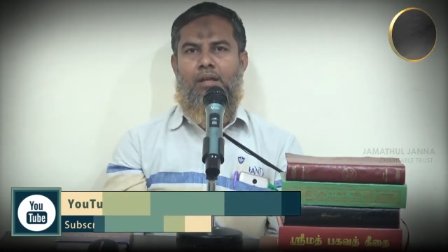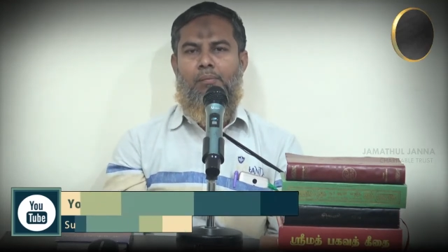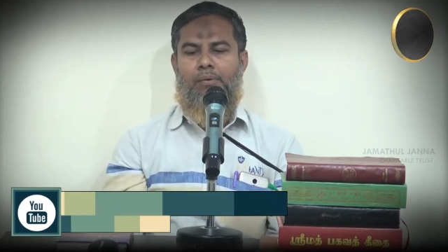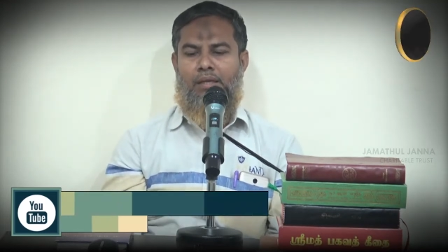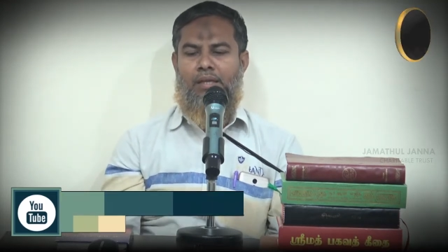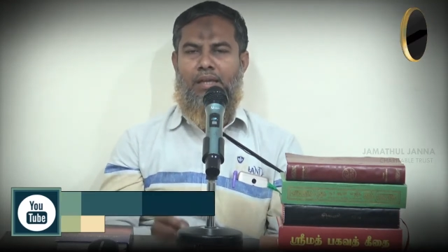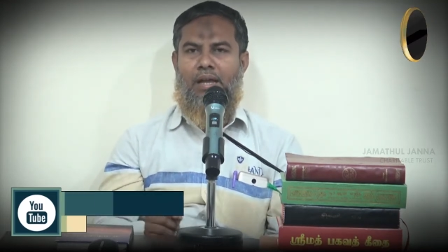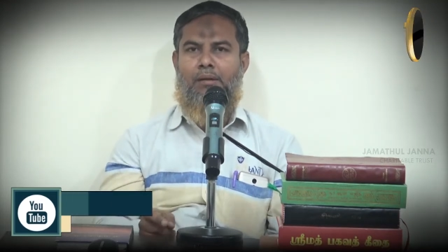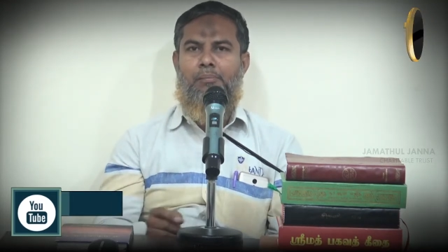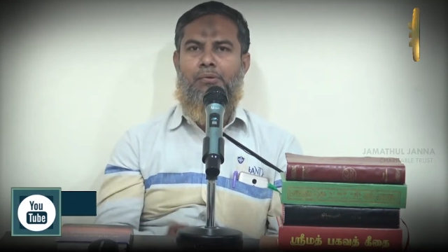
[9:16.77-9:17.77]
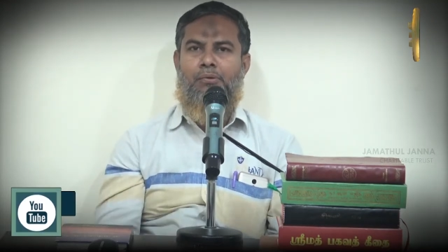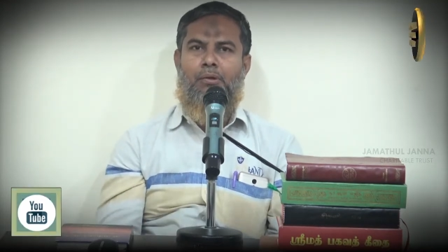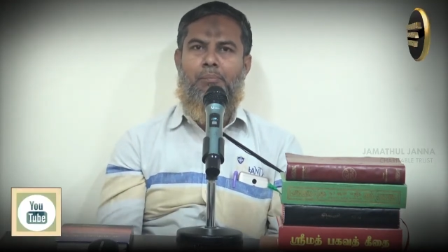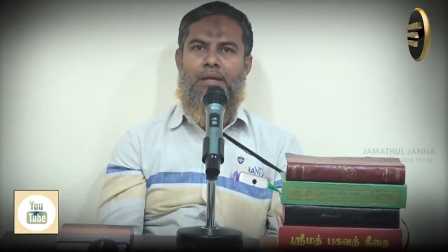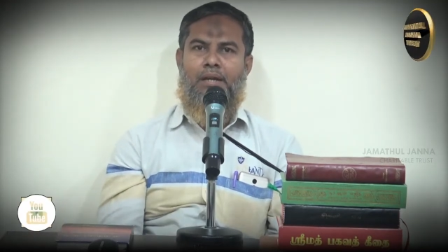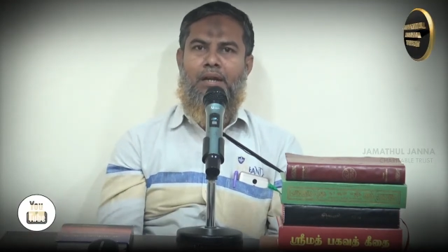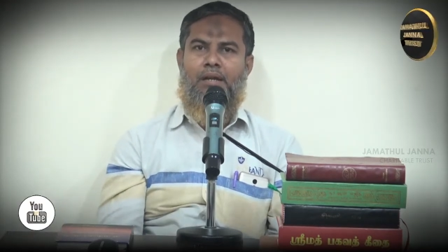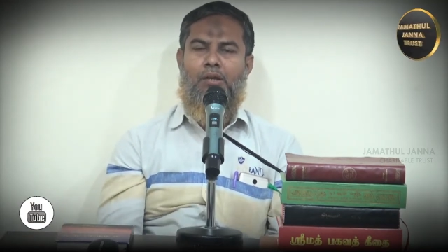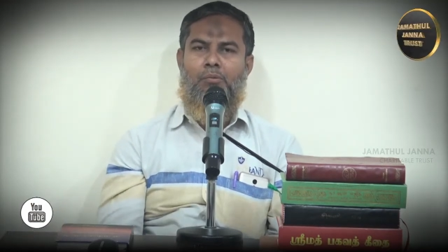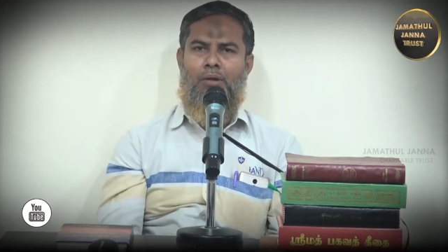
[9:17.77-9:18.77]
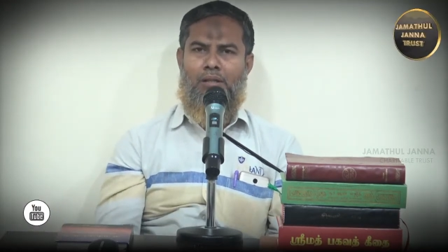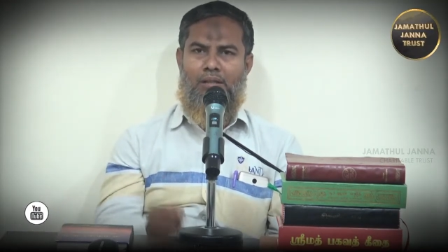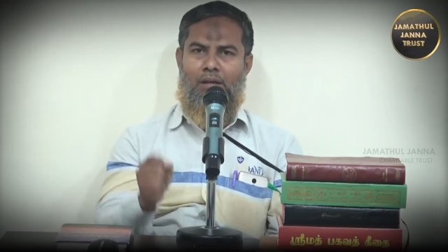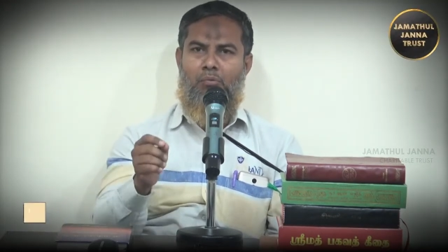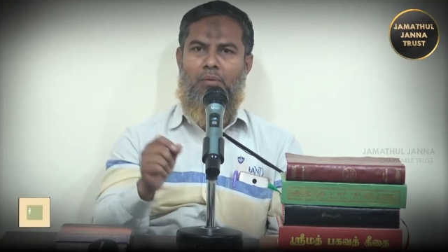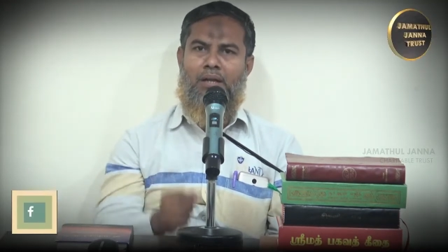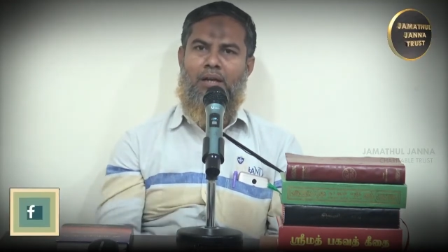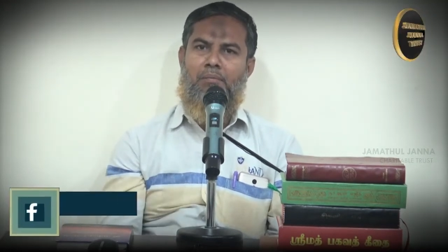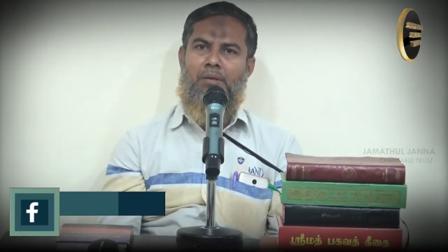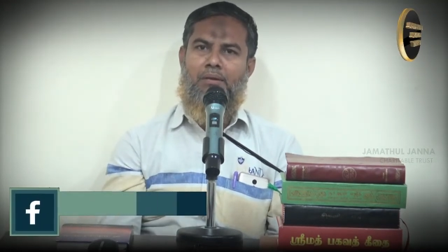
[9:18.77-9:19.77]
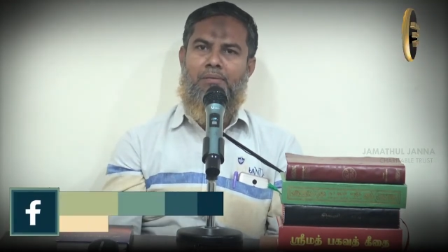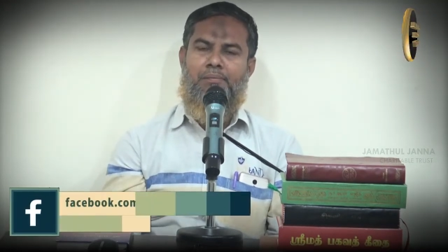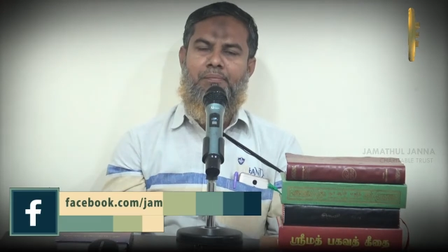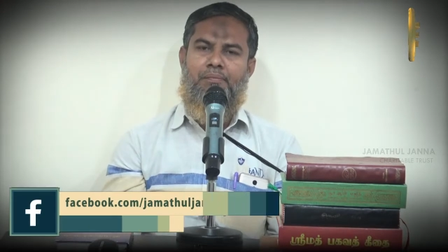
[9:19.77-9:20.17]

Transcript: அப்போ இங்கே யார் பெற்றோரை பேணி நடக்கவுமோ அதுதான் உண்மையான ஆன்மீகம்